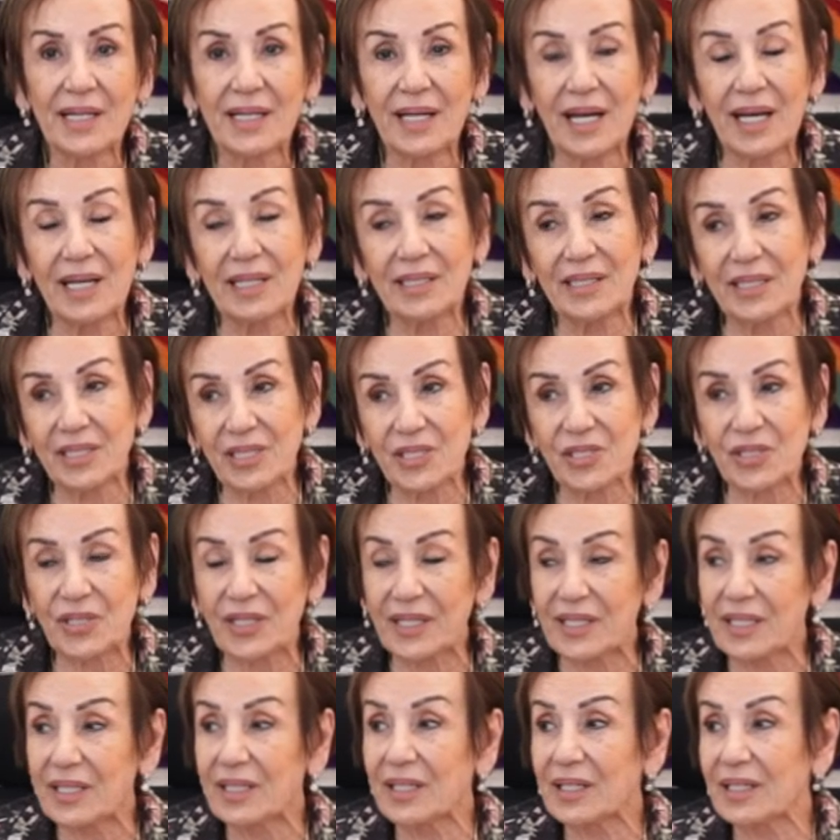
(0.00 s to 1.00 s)
E, dikiş
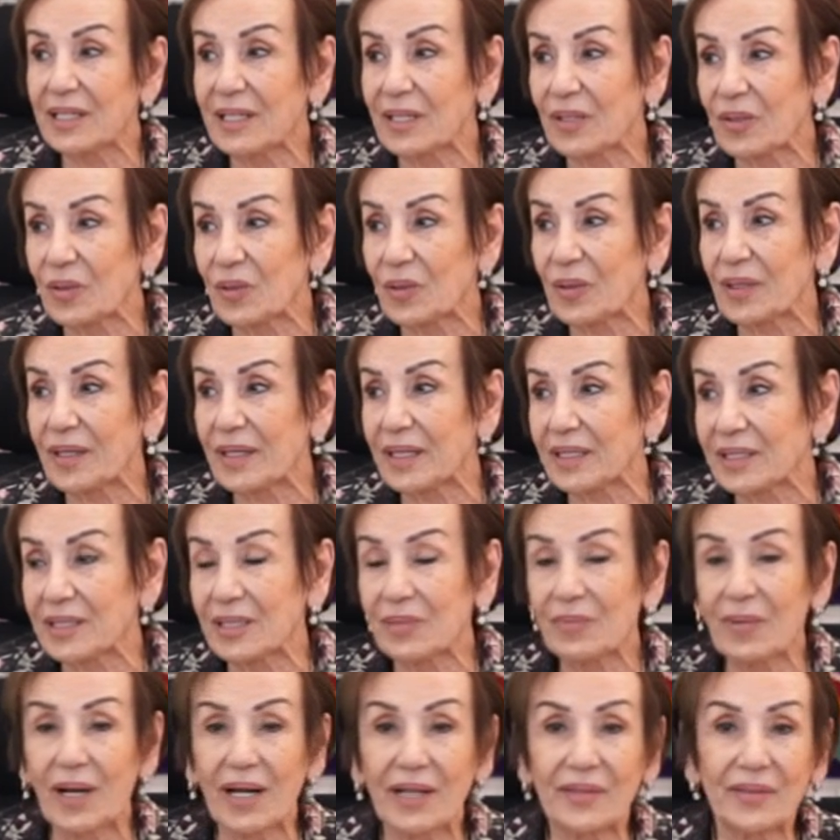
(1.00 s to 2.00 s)
teknikleri olarak
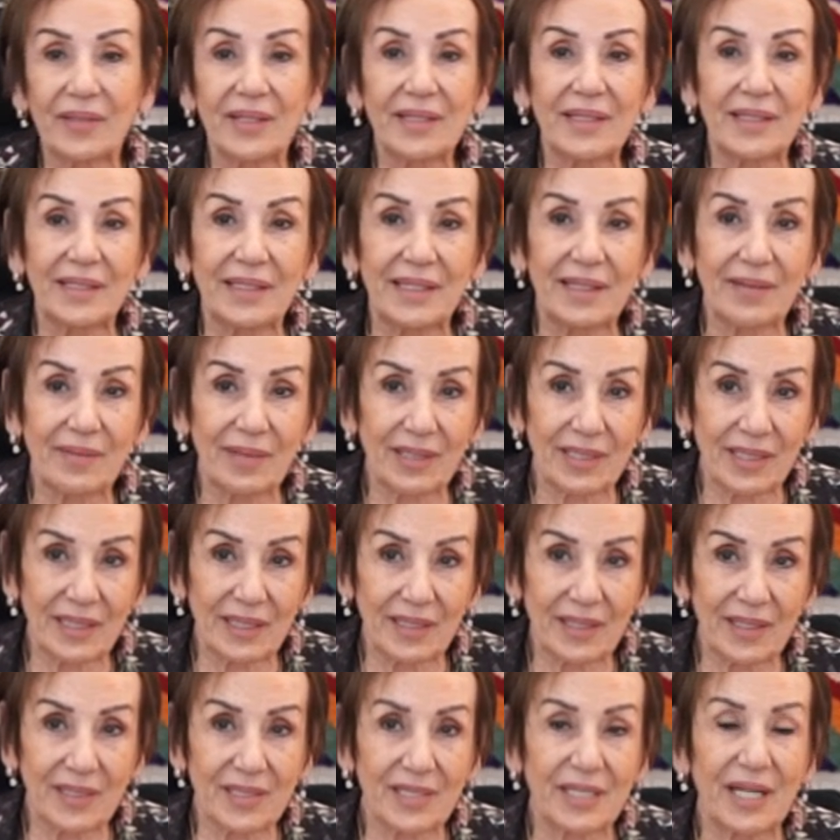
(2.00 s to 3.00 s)
da ben de yine
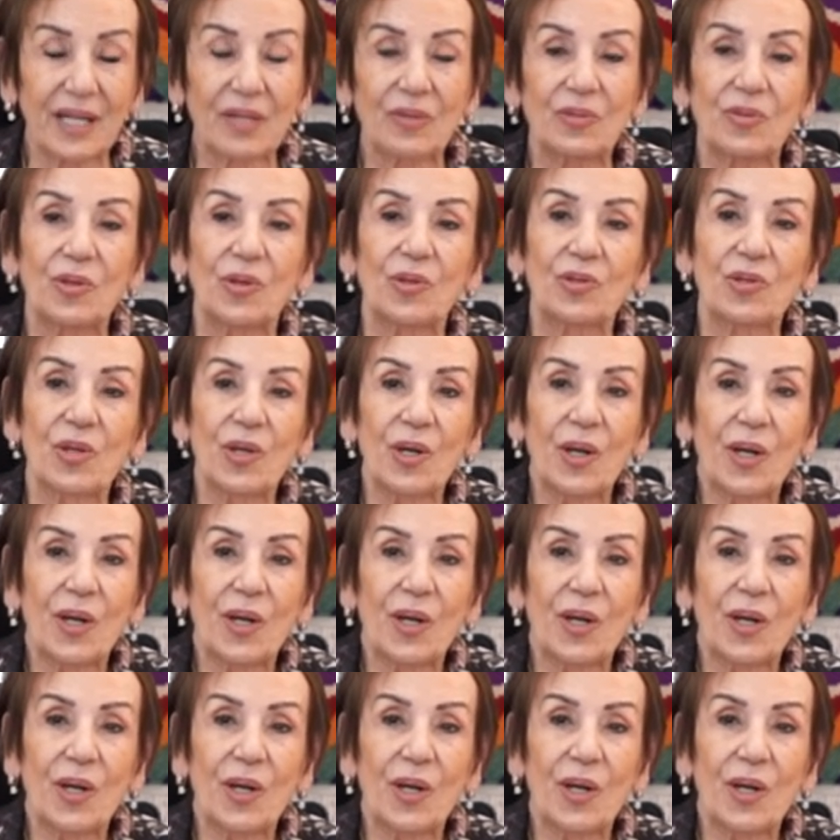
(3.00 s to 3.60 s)
e, sektör